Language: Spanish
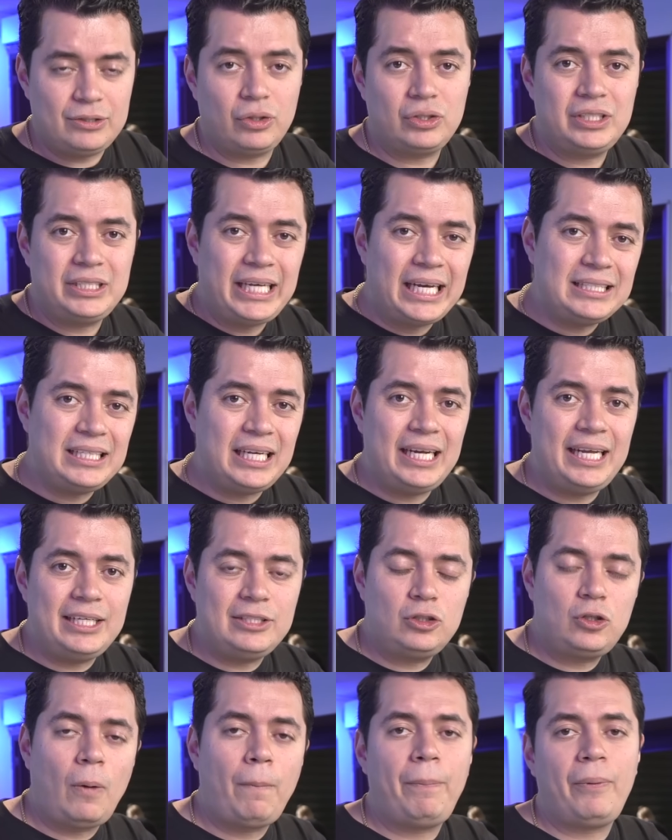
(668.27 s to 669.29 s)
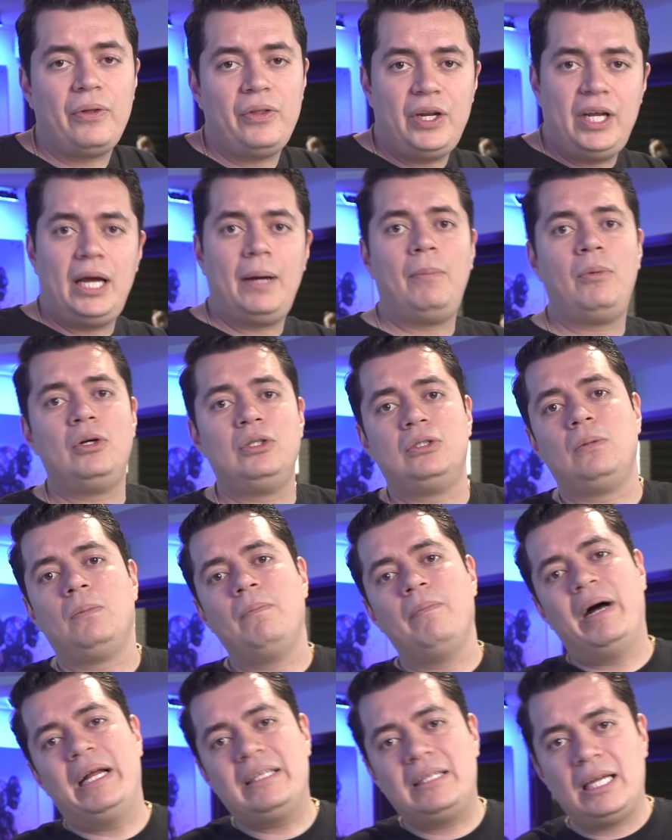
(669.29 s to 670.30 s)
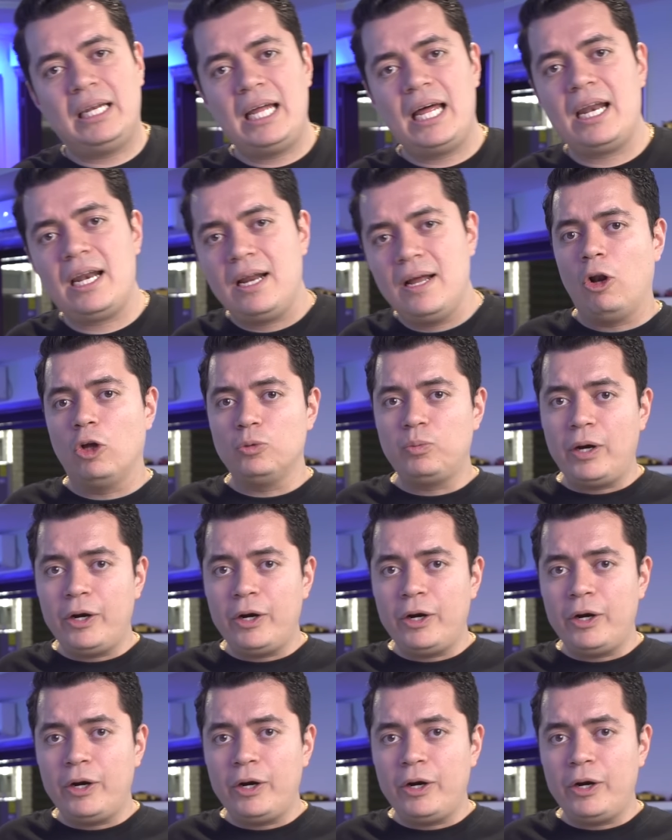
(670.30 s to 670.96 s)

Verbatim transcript: Entonces, si hacen esto, podríamos mantener los